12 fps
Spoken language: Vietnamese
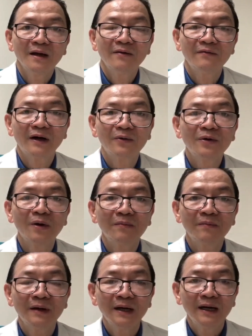và cuối cùng
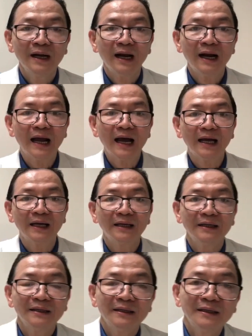là
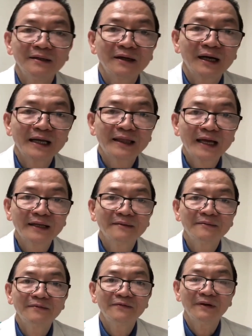cái test
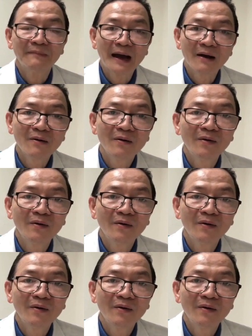về máu